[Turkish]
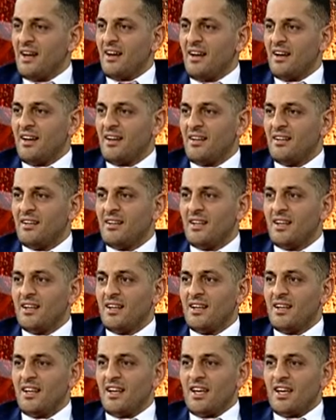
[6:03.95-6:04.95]
Hay Allah.
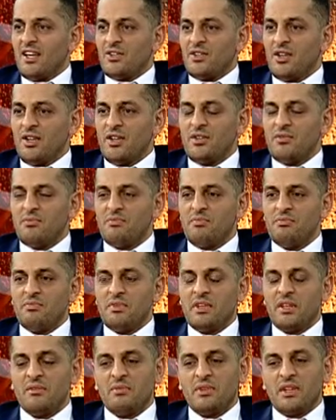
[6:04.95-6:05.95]
Sonra
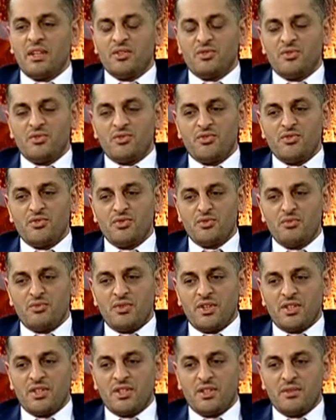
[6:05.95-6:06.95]
biraz düşündüm
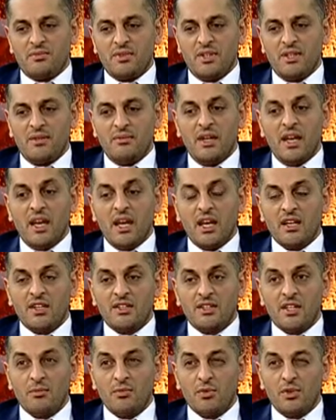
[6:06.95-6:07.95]
taşındım dedim nereye
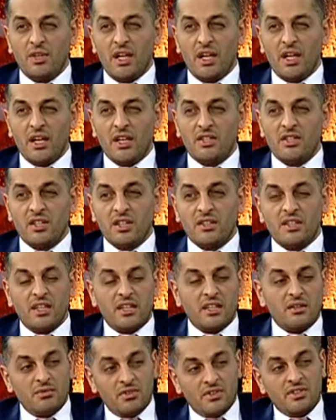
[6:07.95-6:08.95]
gidecek bu nereye gidecek?
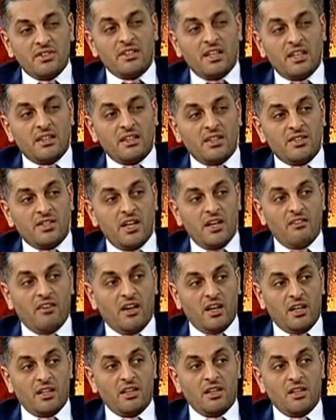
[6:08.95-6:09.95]
Sanırım statta şey
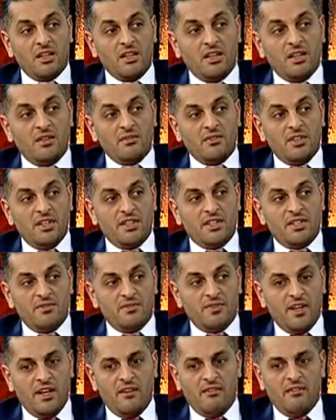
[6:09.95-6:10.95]
vardı seçim
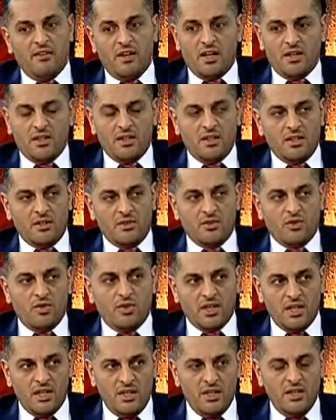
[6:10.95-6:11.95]
falan vardı
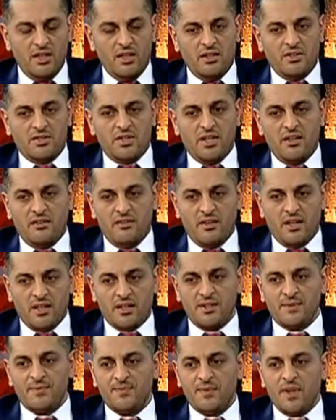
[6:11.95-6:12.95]
kongre il şeyi
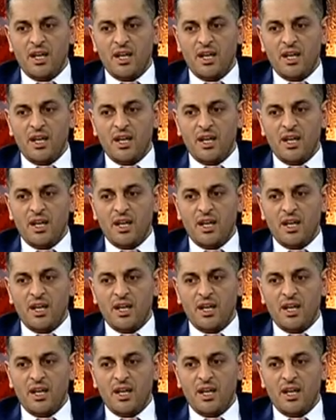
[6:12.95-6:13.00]
vardı.